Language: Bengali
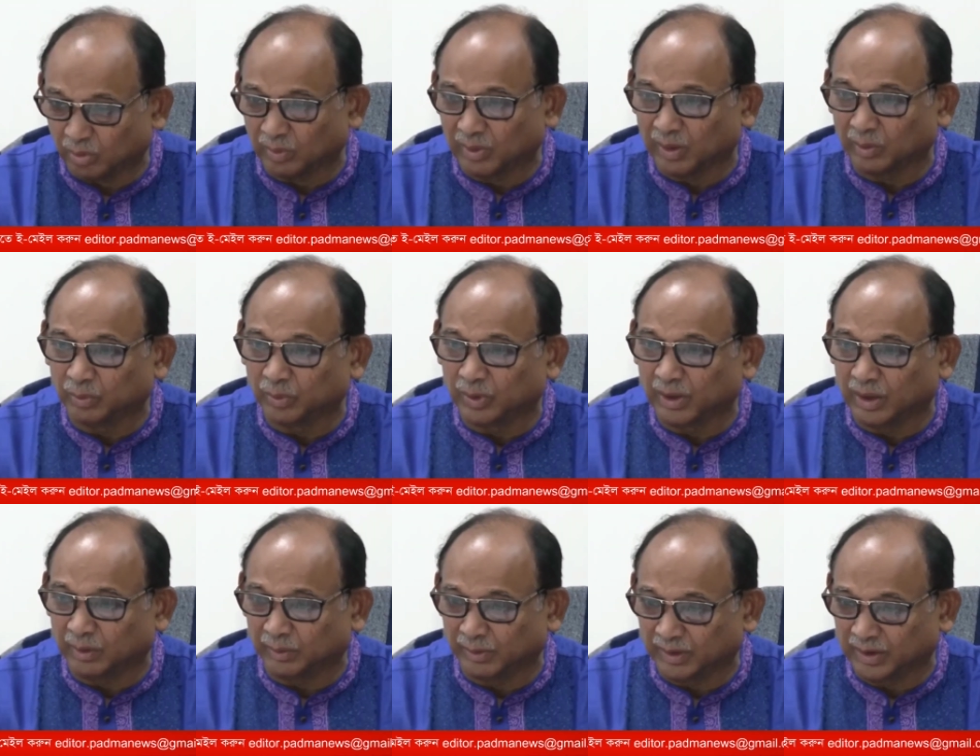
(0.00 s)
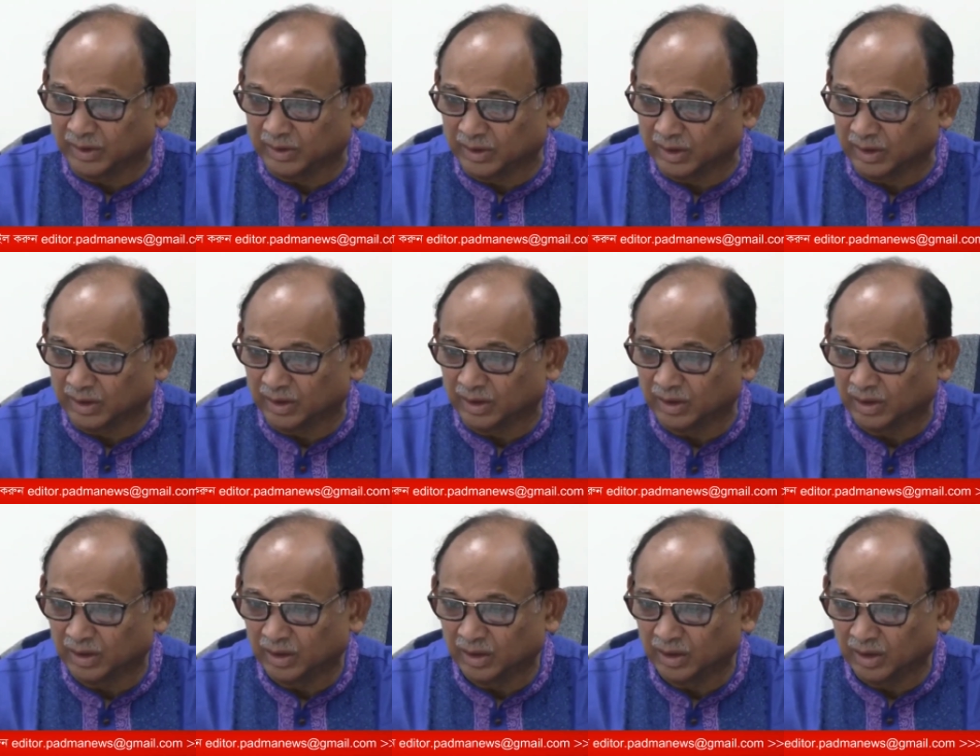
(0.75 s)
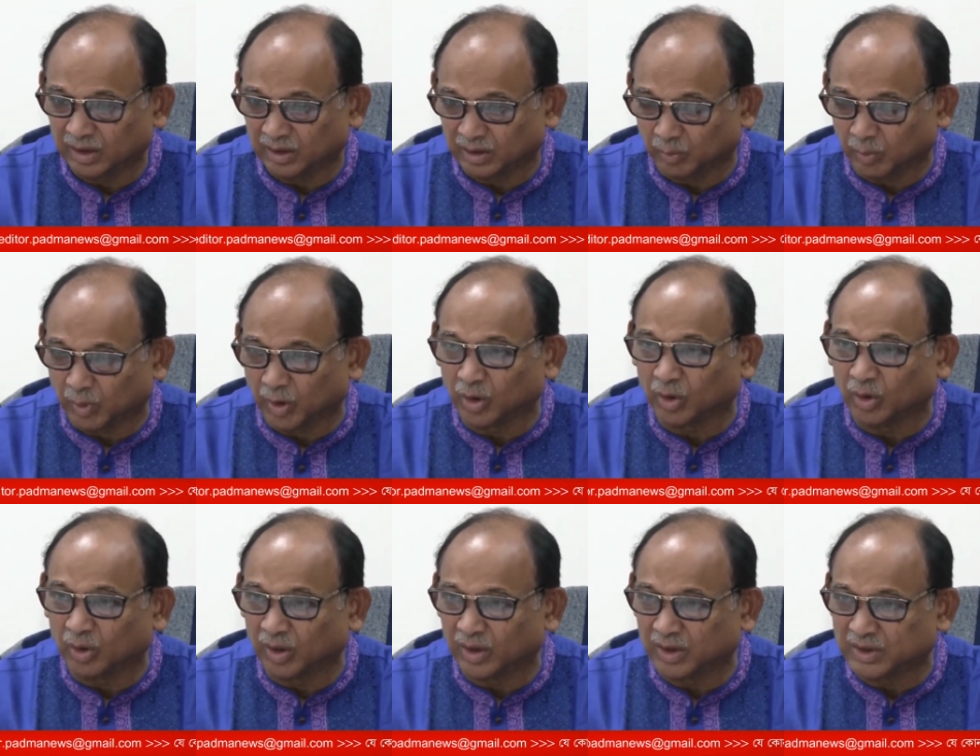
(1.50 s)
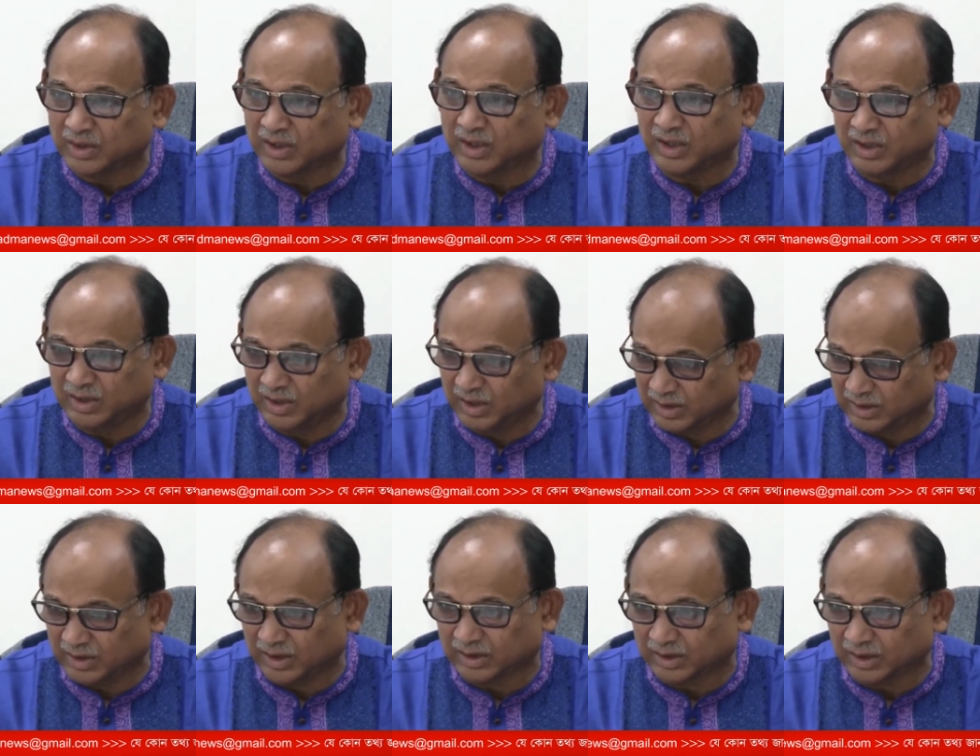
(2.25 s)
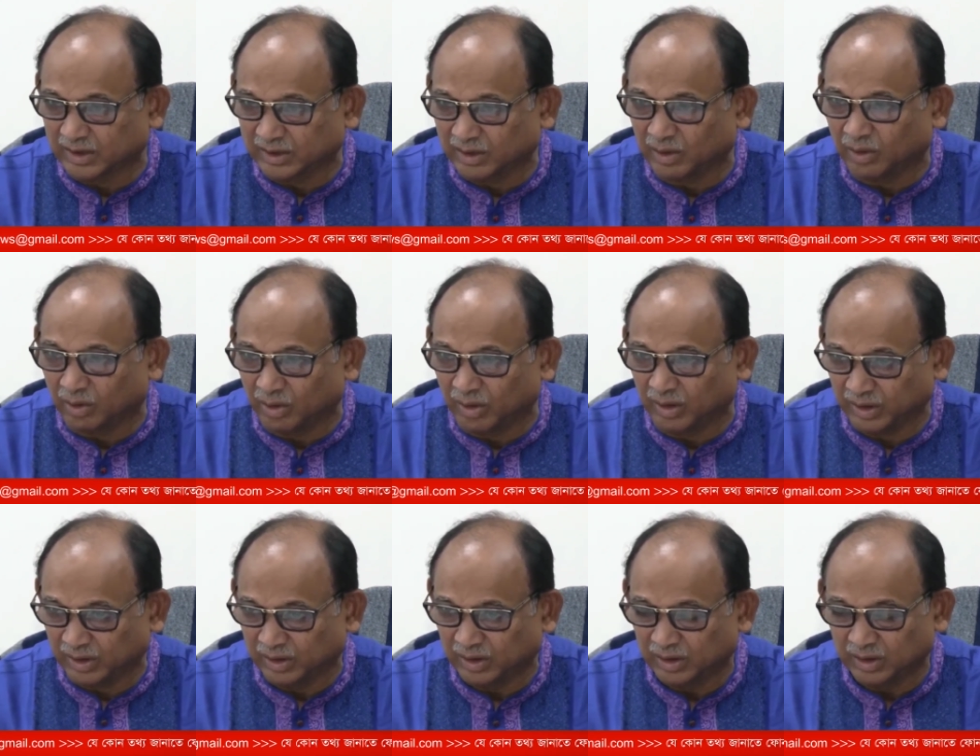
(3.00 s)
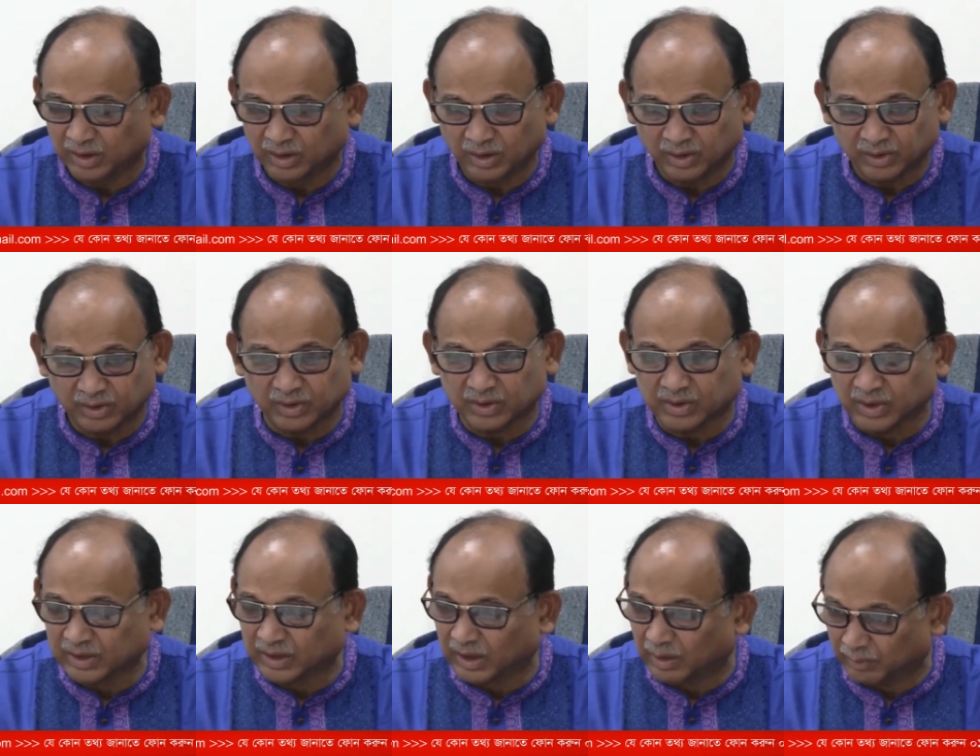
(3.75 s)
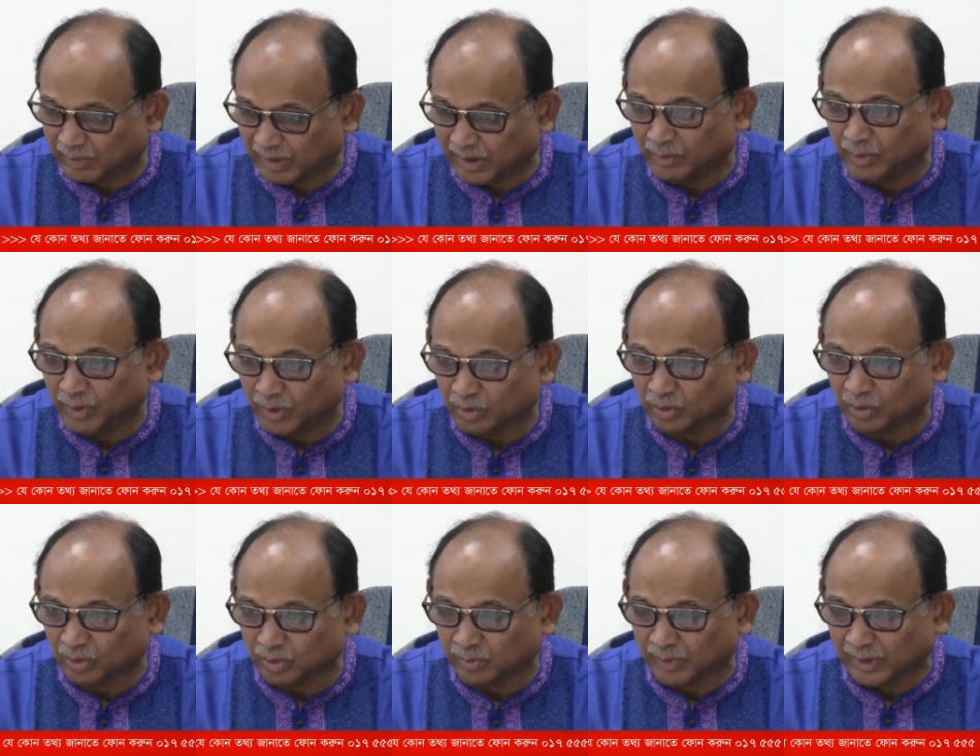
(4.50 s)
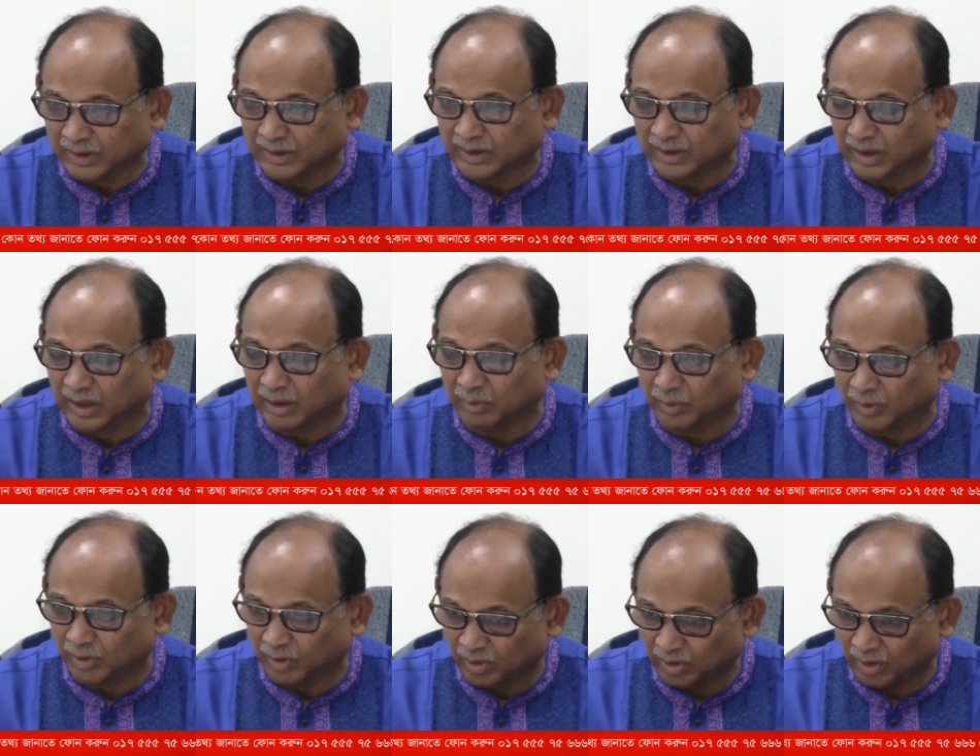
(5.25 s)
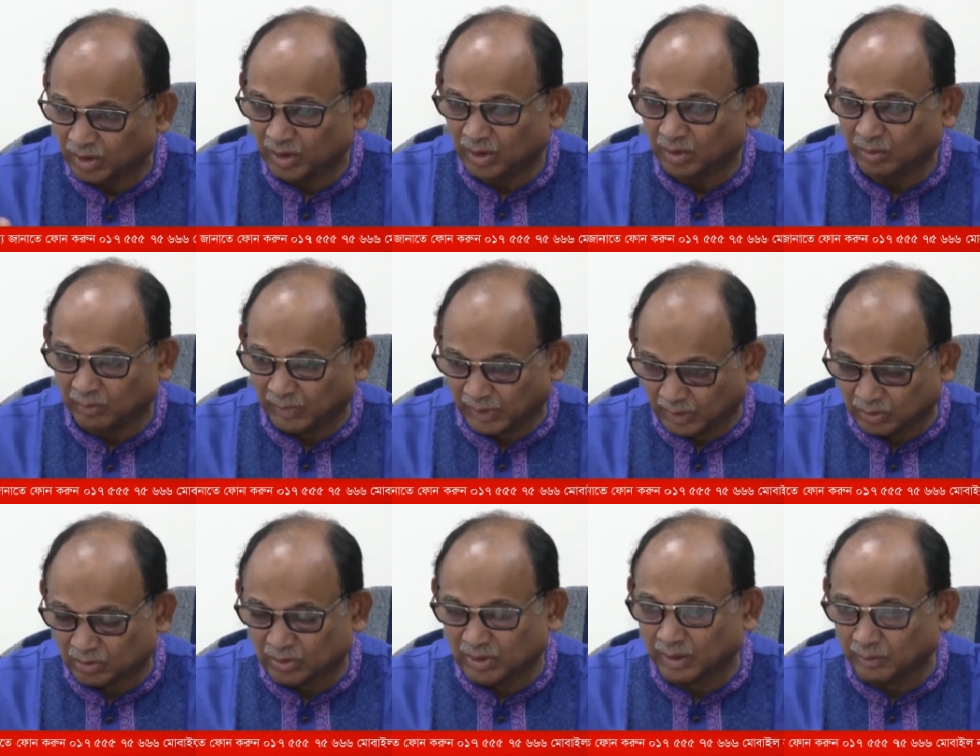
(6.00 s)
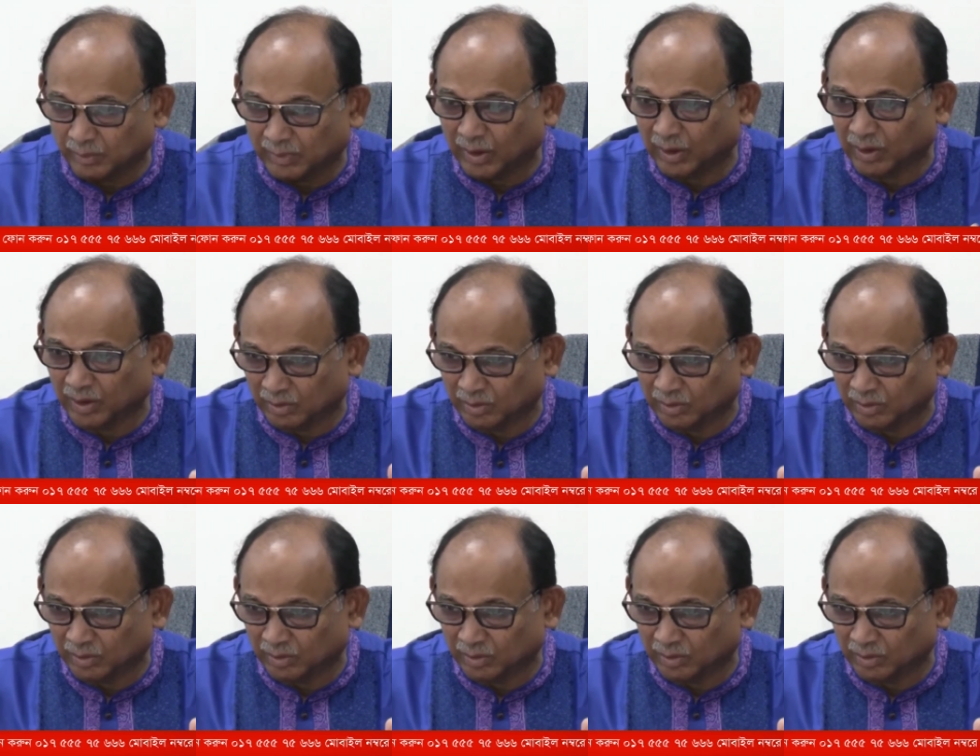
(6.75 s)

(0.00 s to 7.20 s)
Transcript: এবার কাউন্টারে কোনো টিকিট বিক্রি হবে না শতভাগ টিকিট অনলাইনে বিক্রির সিদ্ধান্ত হয়েছে ঈদের ফিরতি টিকিট বিক্রি শুরু হবে সতেরো এপ্রিল থেকে